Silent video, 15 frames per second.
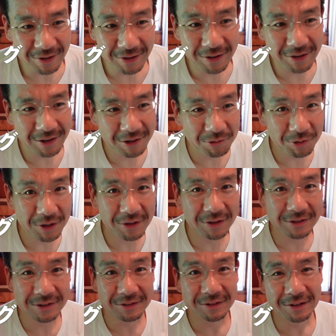えー、ご連
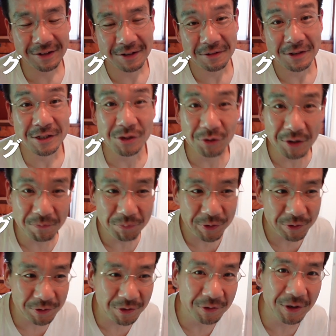絡してください一緒に
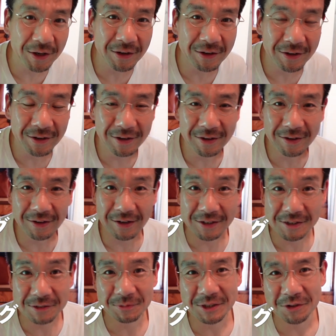代々木公園、えー、
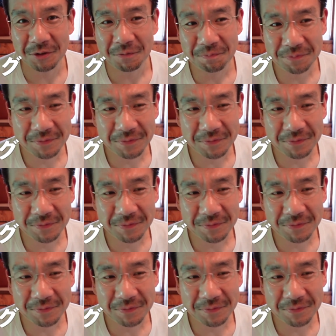走りましょう